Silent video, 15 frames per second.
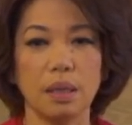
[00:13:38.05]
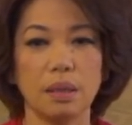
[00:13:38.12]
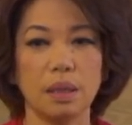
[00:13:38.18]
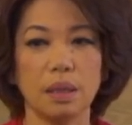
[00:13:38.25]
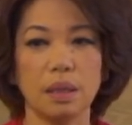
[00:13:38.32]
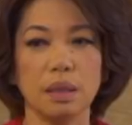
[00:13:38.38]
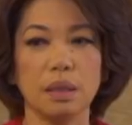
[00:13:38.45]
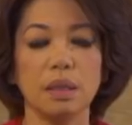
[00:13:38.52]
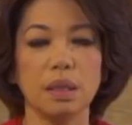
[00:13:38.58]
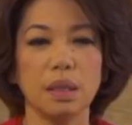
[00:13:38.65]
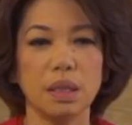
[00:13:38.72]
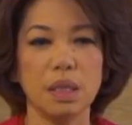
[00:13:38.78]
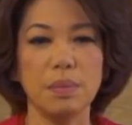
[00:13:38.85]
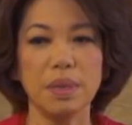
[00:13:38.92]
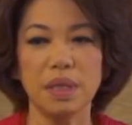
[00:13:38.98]
啊，
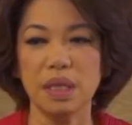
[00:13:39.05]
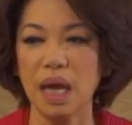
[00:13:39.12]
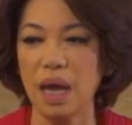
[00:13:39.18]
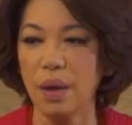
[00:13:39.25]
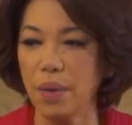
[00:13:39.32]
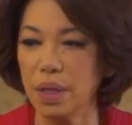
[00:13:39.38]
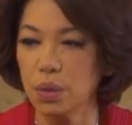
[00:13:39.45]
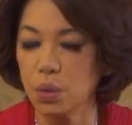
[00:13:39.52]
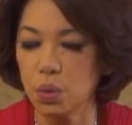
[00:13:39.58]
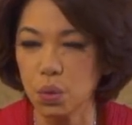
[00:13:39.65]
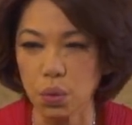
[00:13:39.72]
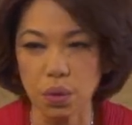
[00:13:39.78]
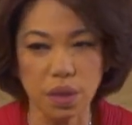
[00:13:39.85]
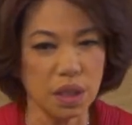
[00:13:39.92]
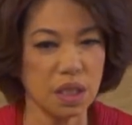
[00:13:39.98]
你们台湾
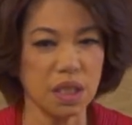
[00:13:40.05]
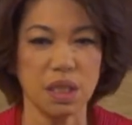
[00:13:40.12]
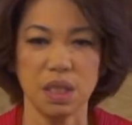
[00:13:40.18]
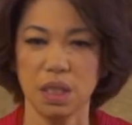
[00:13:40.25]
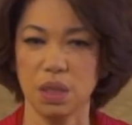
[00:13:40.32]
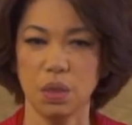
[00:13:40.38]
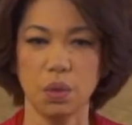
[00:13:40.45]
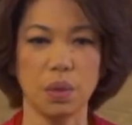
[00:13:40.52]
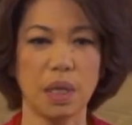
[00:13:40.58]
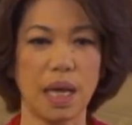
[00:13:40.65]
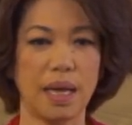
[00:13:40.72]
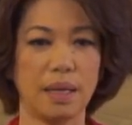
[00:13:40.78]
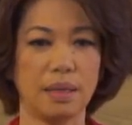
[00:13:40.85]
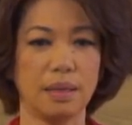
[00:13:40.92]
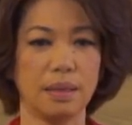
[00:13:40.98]
所有的记者都
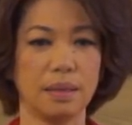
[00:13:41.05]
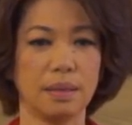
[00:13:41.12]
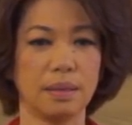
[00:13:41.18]
来了，